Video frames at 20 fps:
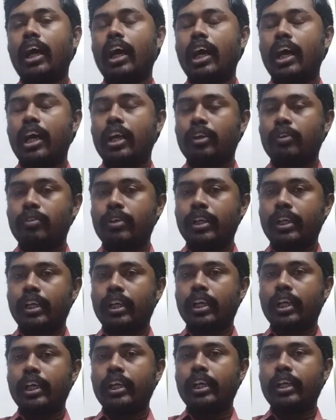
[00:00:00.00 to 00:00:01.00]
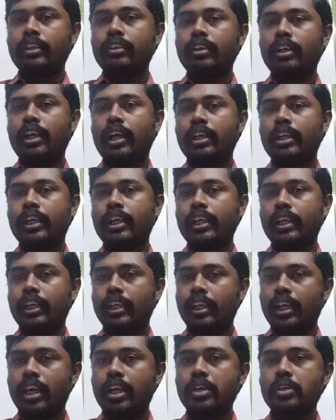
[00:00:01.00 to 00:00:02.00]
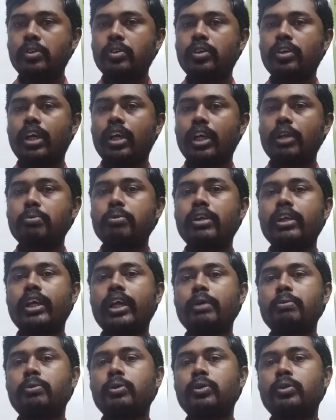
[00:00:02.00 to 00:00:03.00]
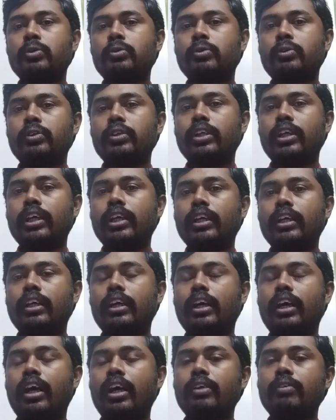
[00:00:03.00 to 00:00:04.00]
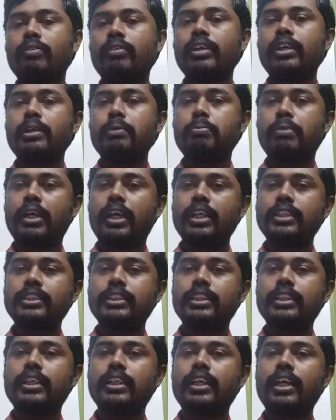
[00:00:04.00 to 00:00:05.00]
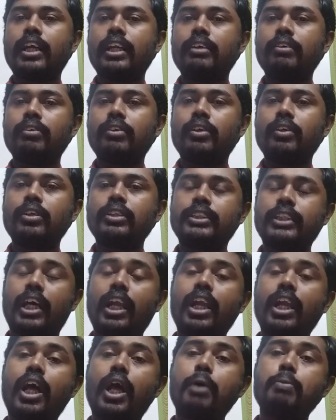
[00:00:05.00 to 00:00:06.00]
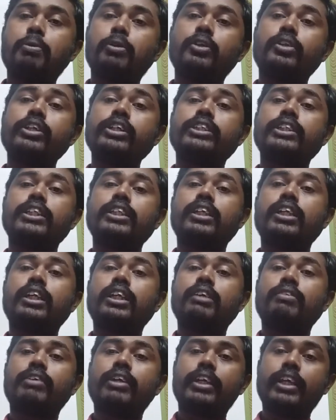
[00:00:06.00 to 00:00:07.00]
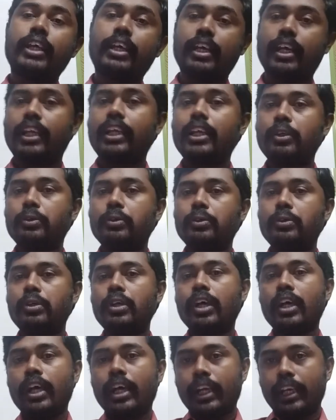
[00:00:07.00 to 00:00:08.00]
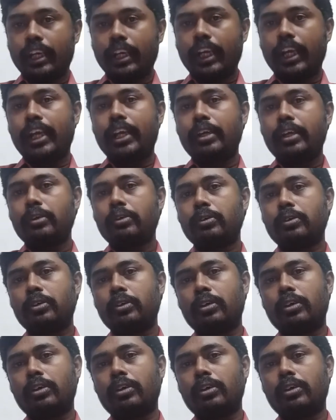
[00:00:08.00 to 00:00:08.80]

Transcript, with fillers: ఆ అటువంటి గంగిరెద్దుల ఆట ఈనాడు కనుమరుగైపోతూ ఉంది అటువంటి ప్రాచీన కాలంలో చాలా అభివృద్ధి చెందినటువంటి కళలు నేడు